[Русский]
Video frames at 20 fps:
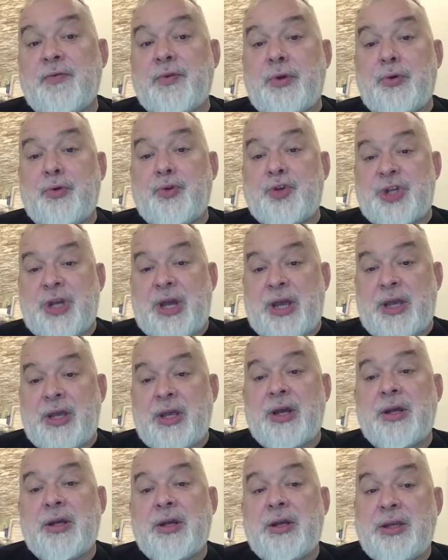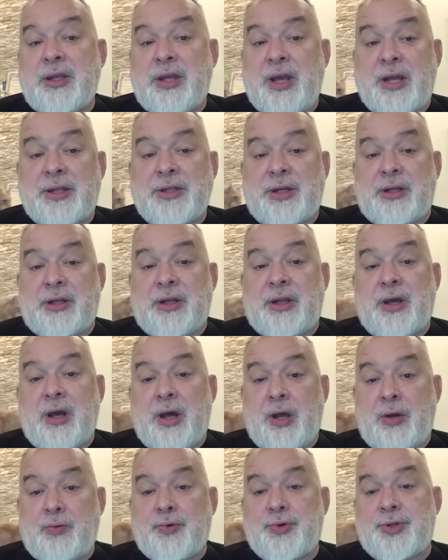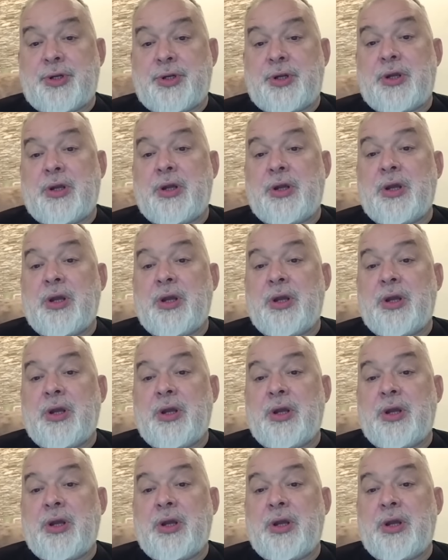включая ядерное оружие.